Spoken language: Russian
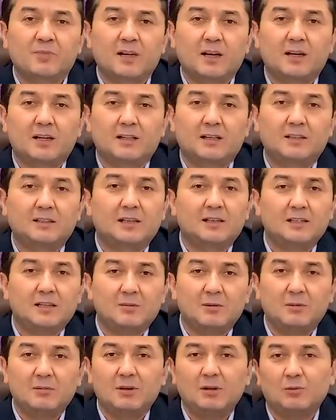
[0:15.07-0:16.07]
А, на
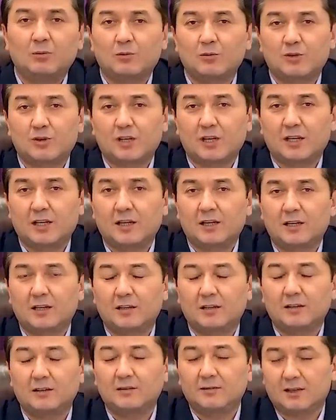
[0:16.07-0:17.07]
данный момент уже
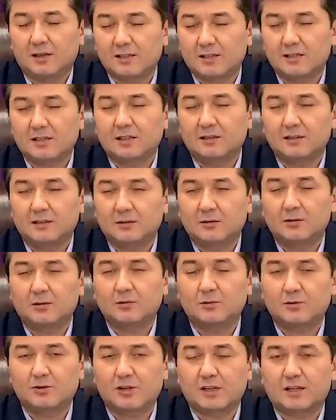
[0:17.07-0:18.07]
21
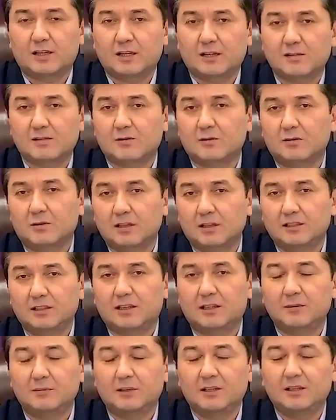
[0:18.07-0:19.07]
год, уже как скоро, в
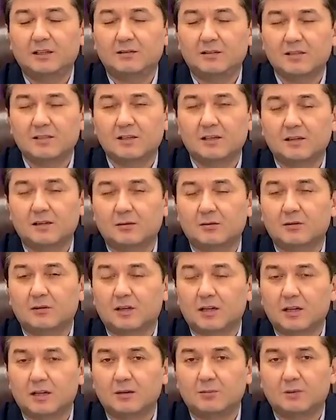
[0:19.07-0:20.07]
декабре 21 год,
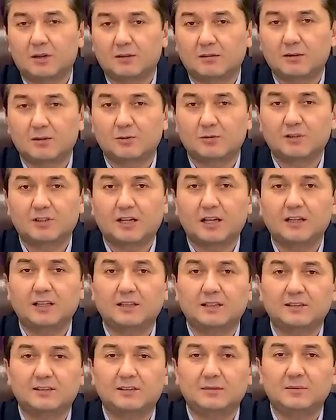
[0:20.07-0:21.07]
как я провожу
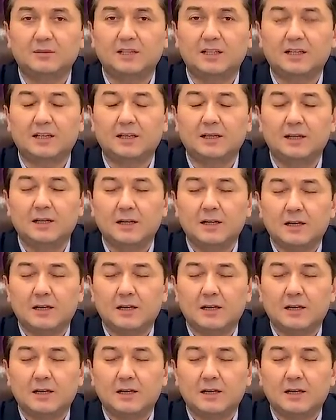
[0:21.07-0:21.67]
тренинги, семинары.